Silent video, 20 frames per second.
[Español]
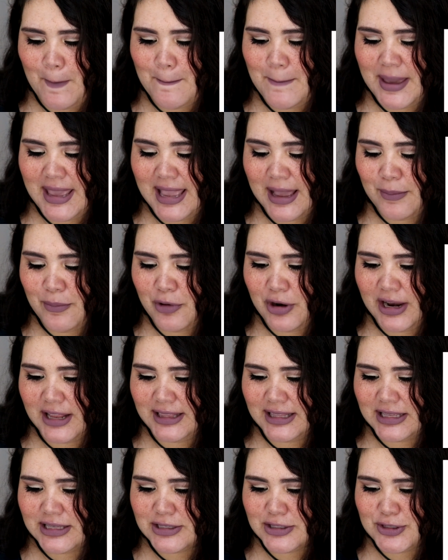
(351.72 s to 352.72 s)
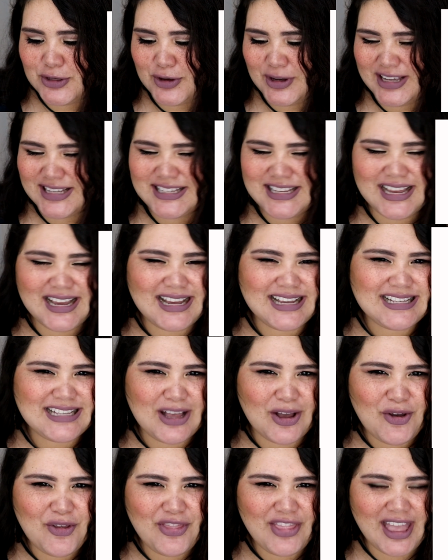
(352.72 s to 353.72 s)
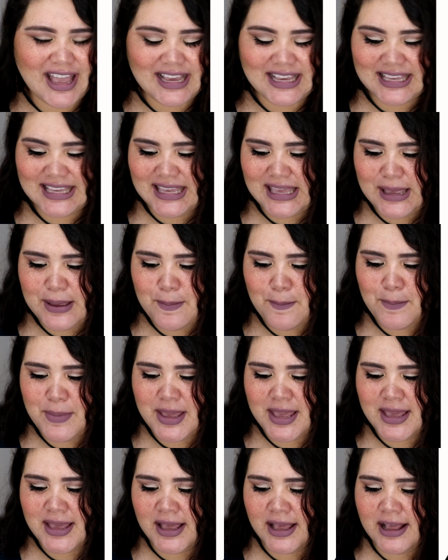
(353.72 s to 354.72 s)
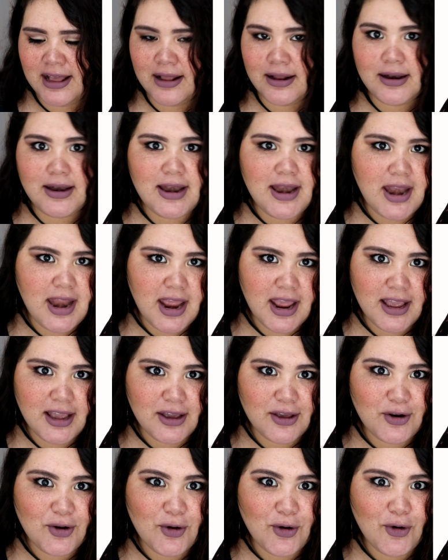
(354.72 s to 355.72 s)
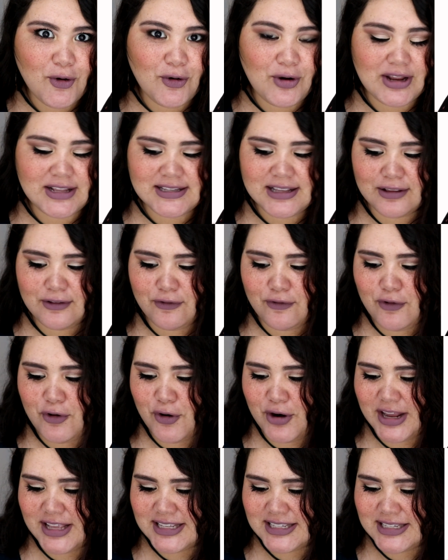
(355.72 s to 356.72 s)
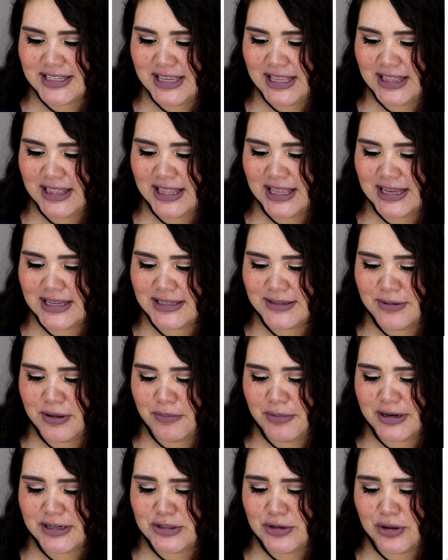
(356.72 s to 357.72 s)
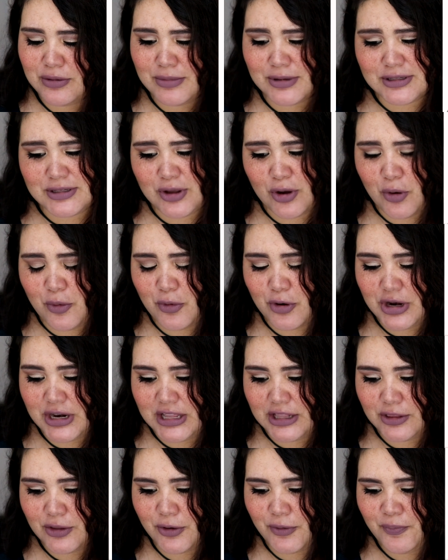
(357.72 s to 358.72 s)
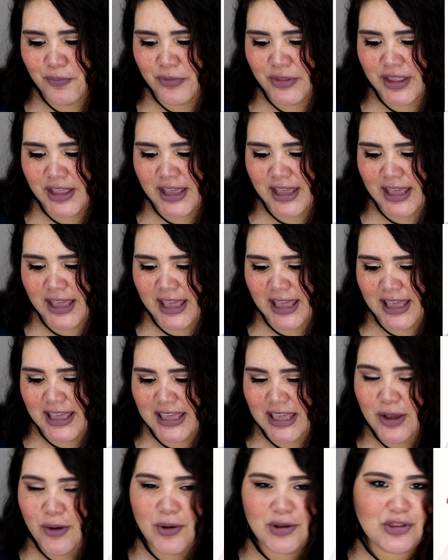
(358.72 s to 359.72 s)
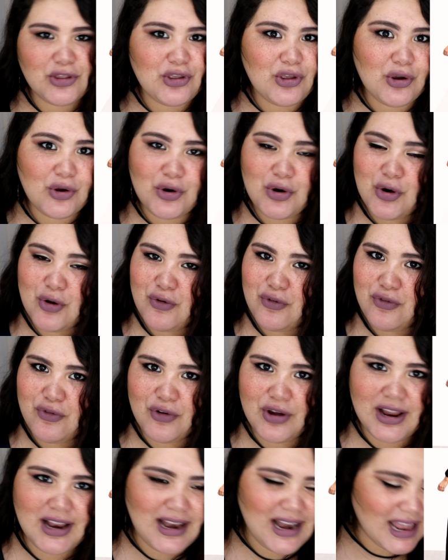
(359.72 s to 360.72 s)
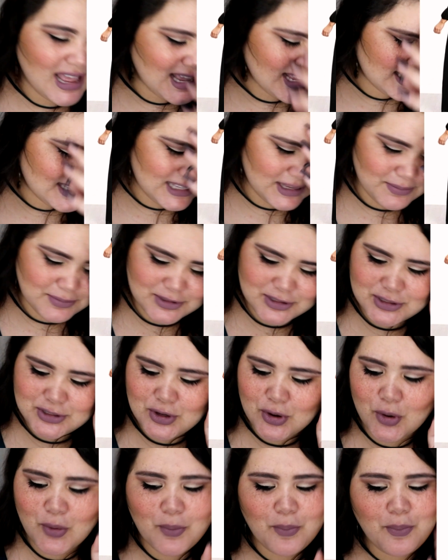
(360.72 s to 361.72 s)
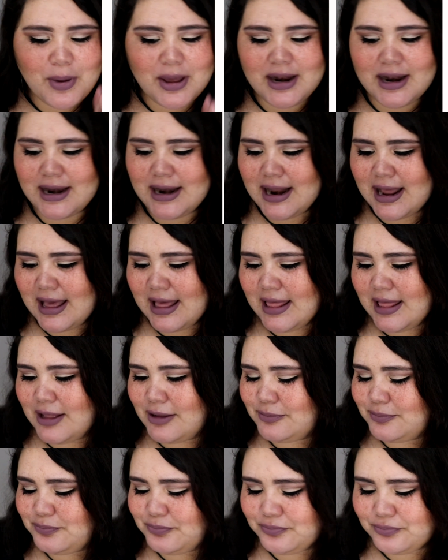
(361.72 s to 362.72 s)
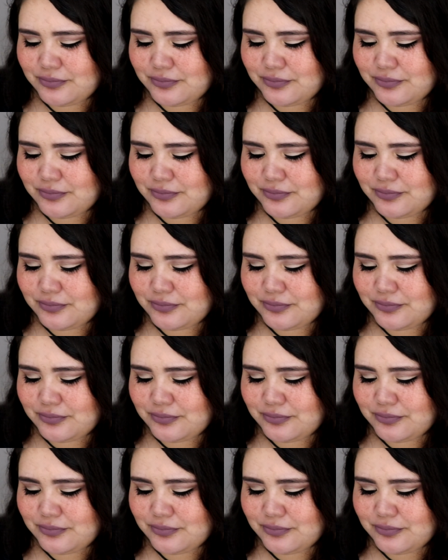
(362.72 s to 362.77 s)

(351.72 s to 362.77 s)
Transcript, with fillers: me llamó la atención que sea esa onda hippie negro con esas florecitas, me pareció demasiado bonito. Y cuando llegó no fue la excepción para nada.